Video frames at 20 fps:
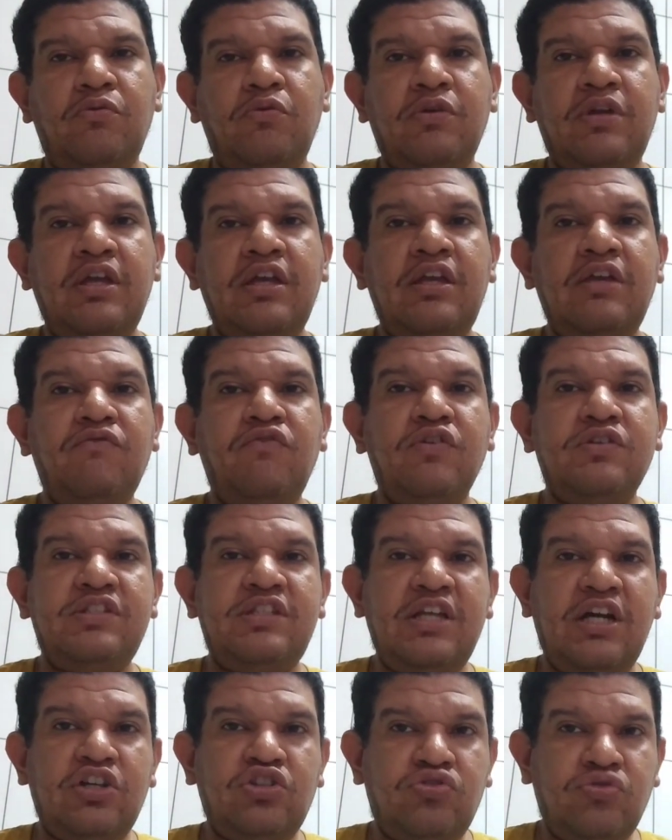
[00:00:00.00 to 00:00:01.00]
O que, que
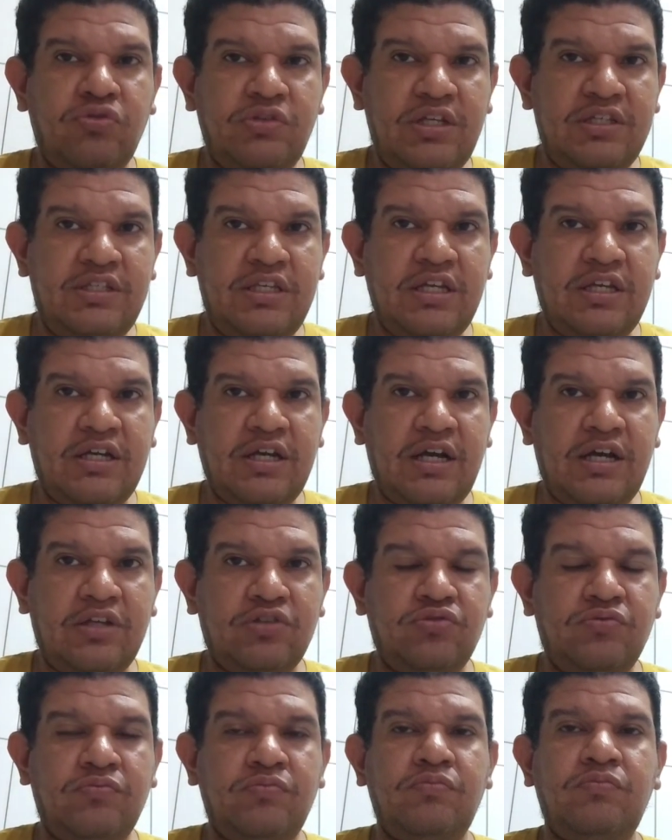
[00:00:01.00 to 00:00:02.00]
você achou desse
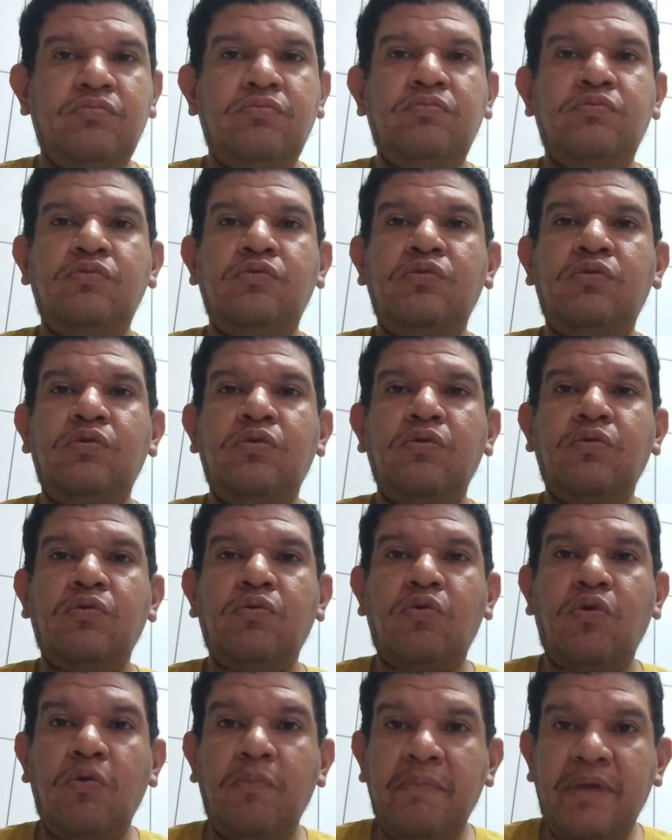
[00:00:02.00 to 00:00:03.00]
caso?
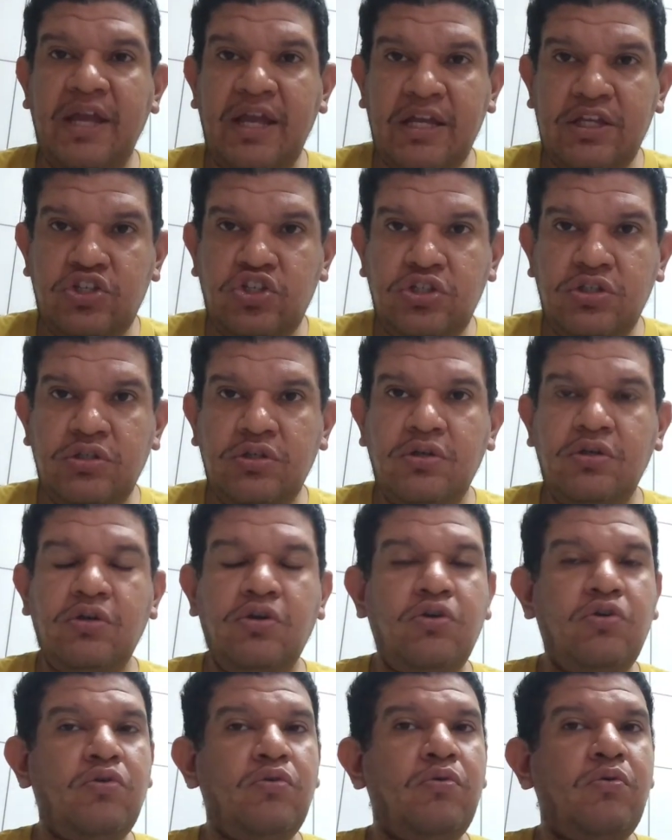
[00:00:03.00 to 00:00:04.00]
Comente,
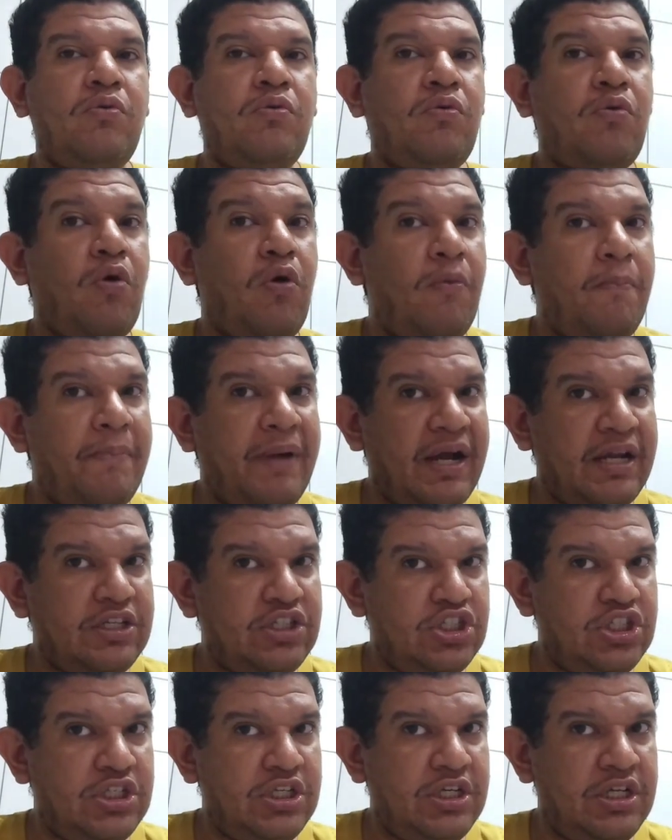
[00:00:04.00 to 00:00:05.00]

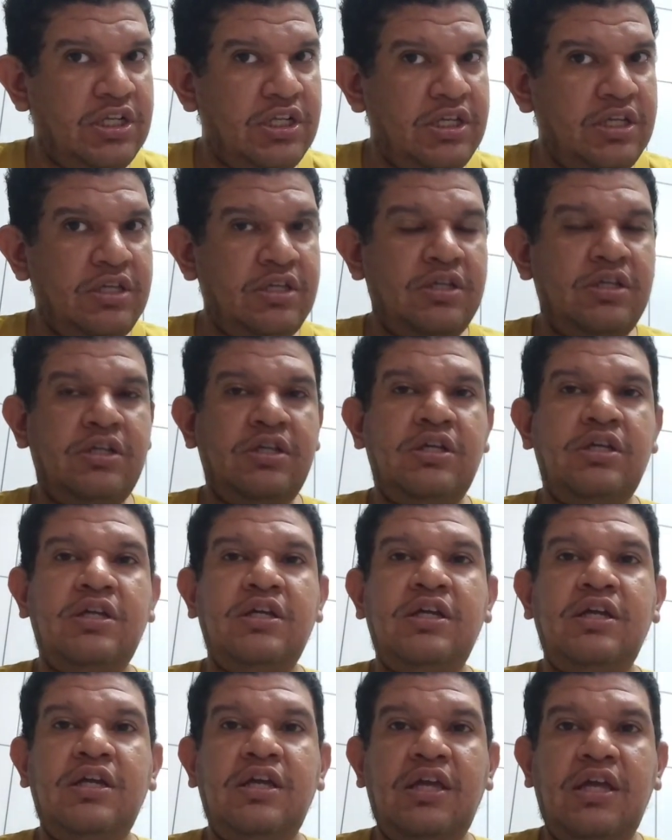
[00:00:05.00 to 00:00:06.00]
compartilhe
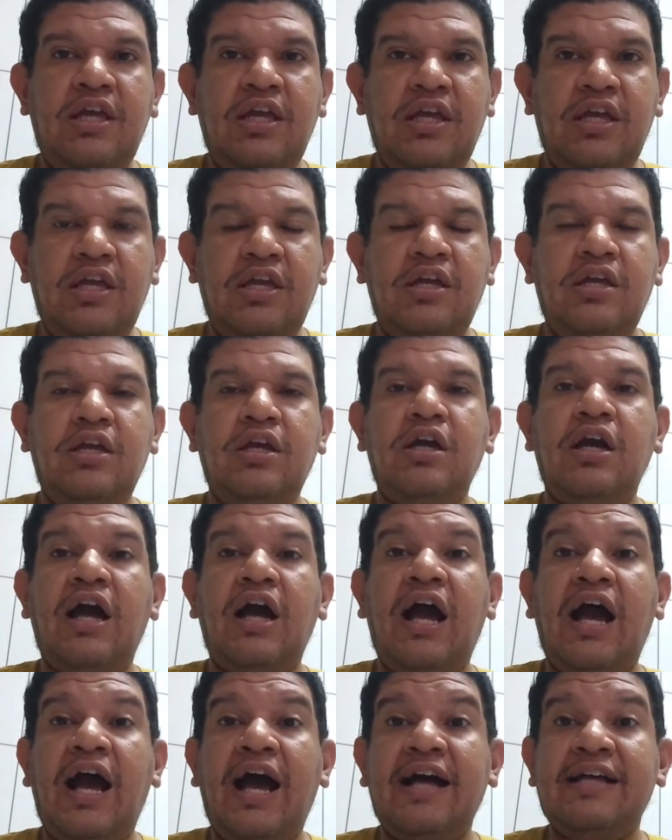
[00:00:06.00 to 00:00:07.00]
e
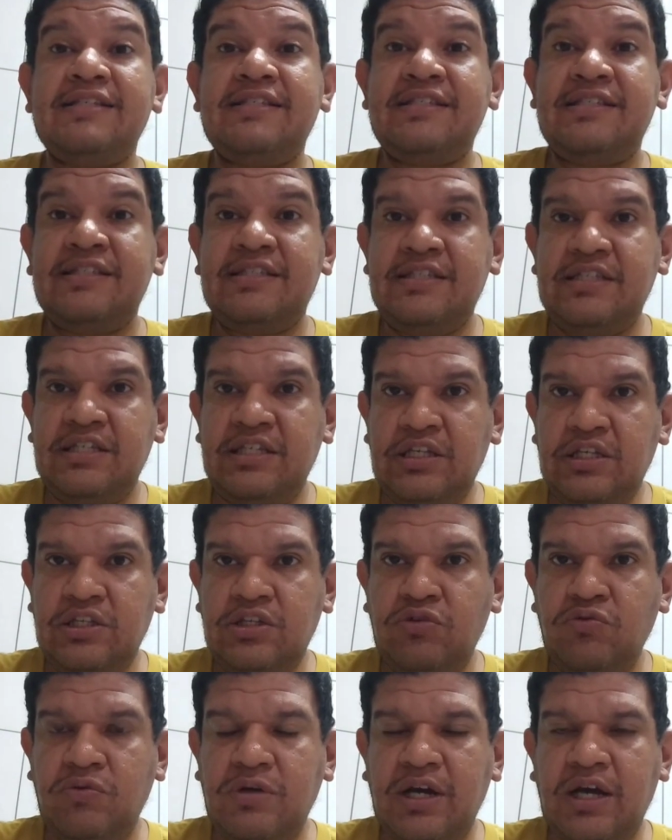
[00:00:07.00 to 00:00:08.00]

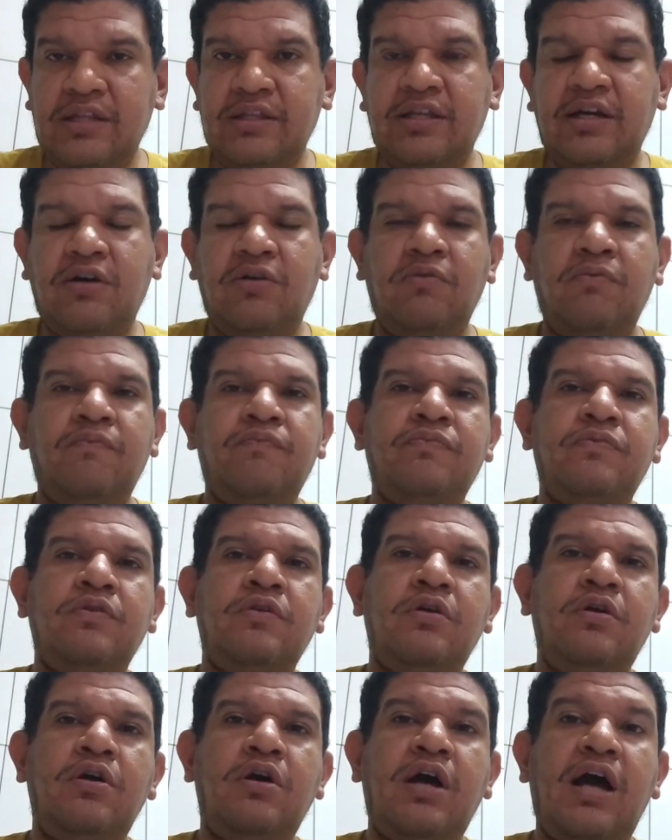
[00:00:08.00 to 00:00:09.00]
assine o canal.
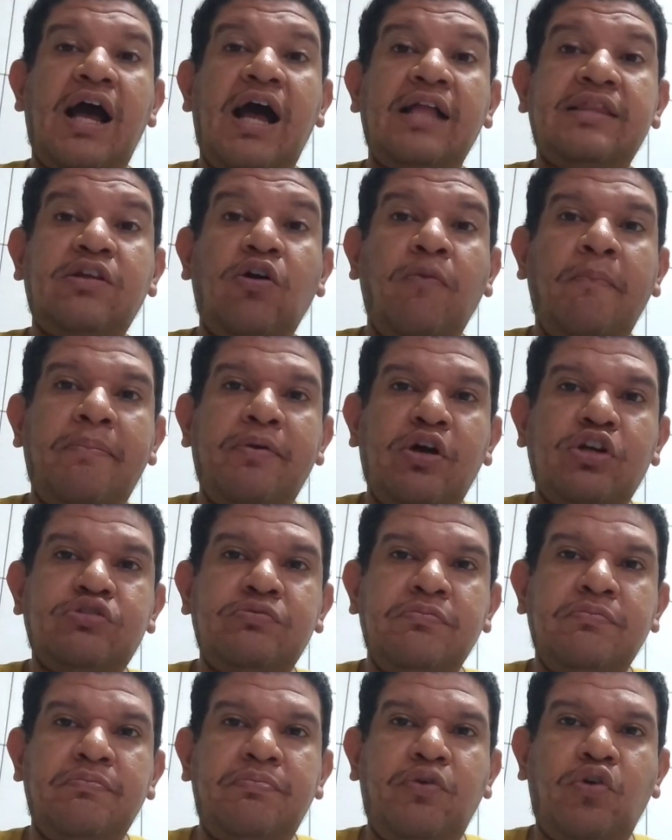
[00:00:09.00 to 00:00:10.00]
Até o
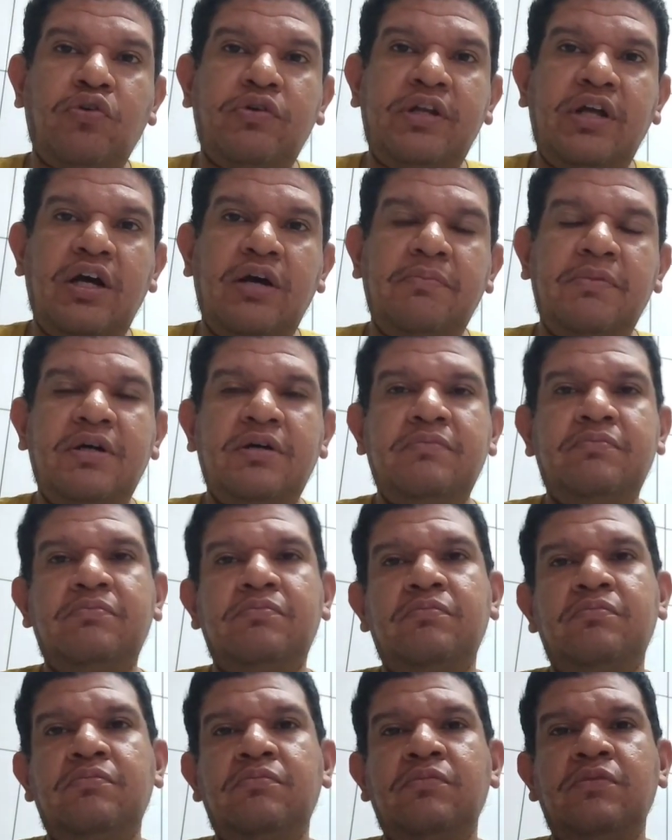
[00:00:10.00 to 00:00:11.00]
próximo
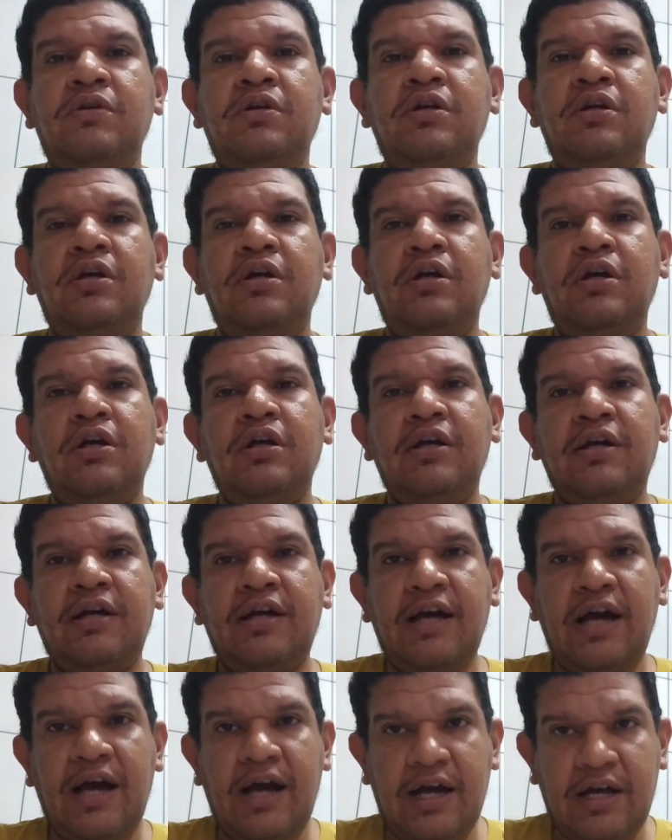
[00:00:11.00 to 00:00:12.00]
programa
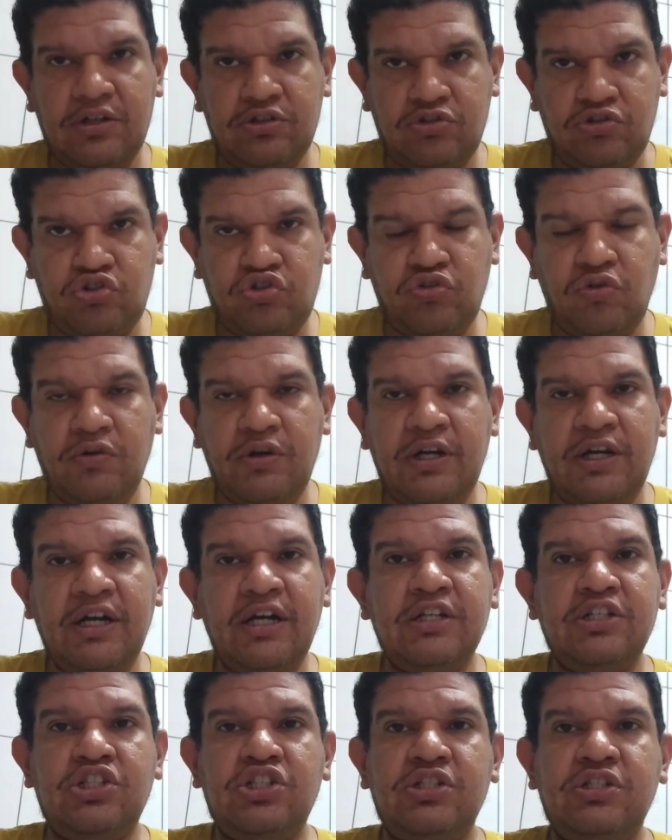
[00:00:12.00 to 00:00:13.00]
casos
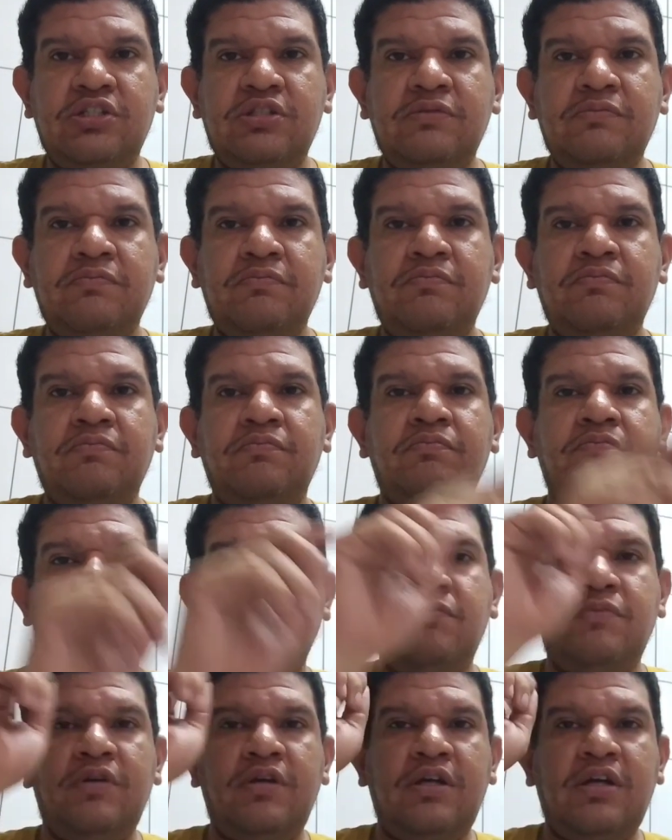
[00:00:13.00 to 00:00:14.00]
chocantes.
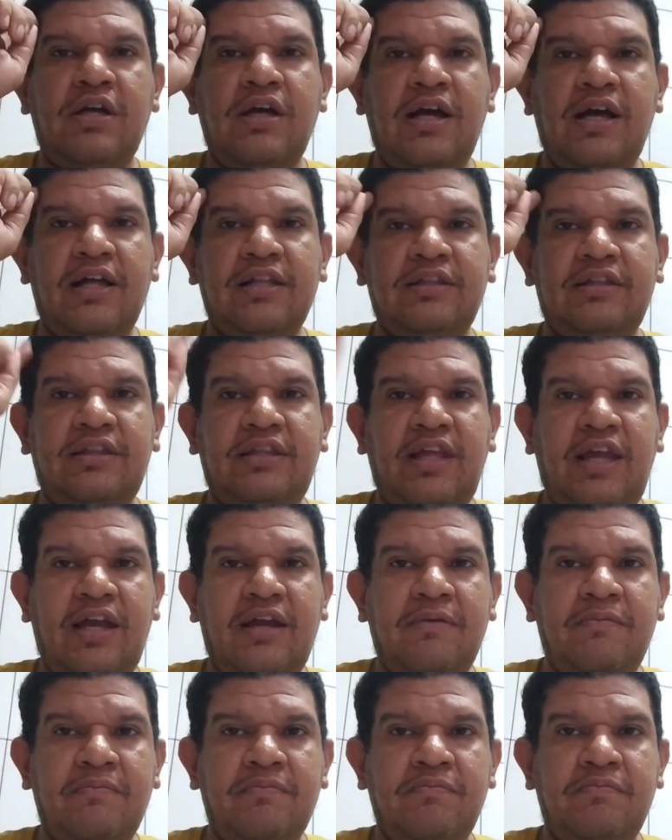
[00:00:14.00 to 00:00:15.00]

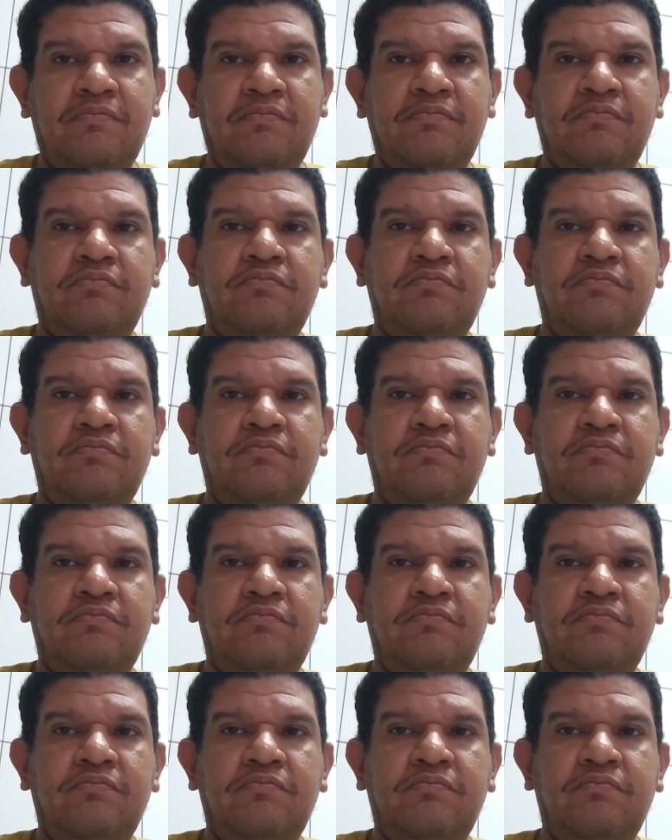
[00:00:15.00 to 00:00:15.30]
Até!